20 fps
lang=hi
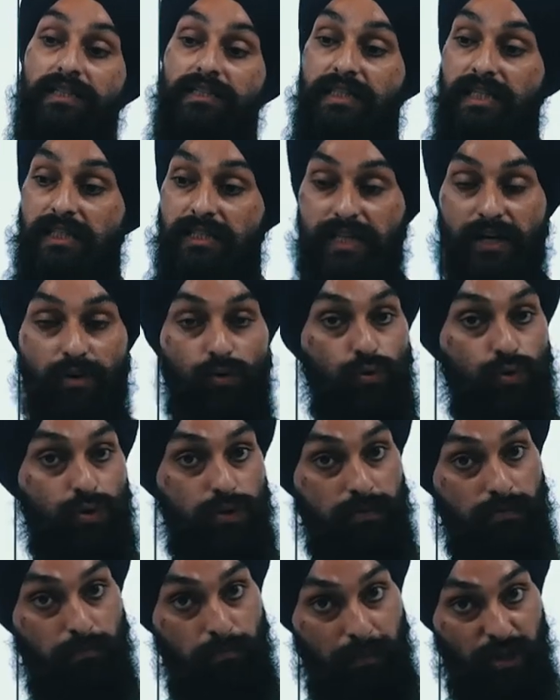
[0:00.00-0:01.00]
जिससे
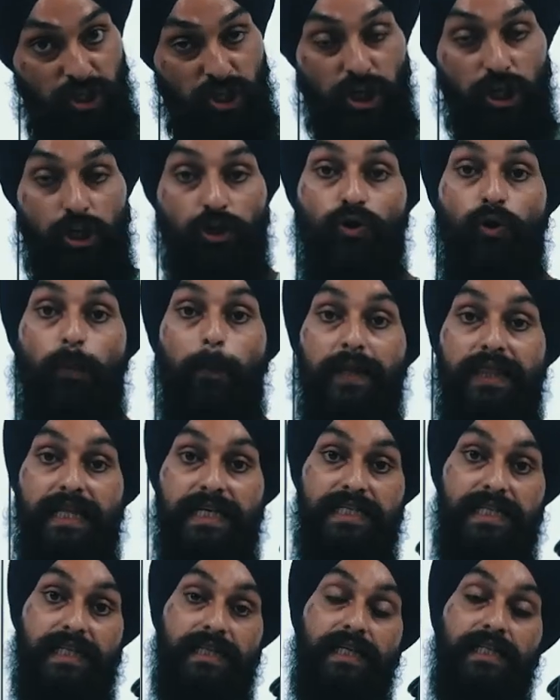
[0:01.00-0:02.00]
उस मशीन को पता
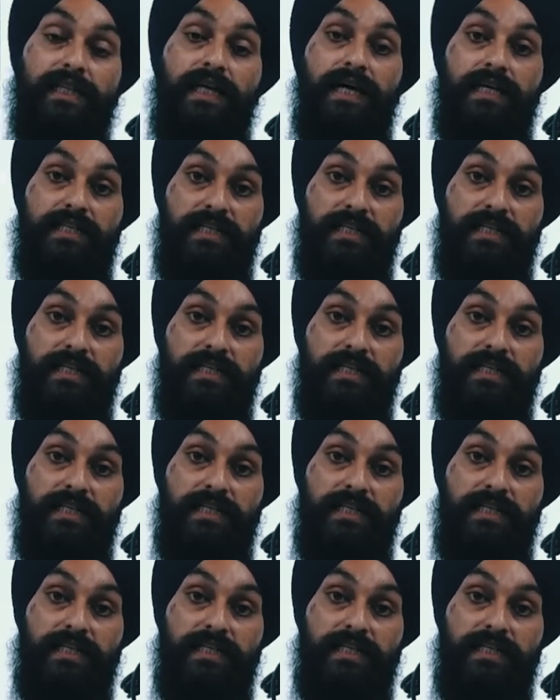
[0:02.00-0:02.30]
चलता था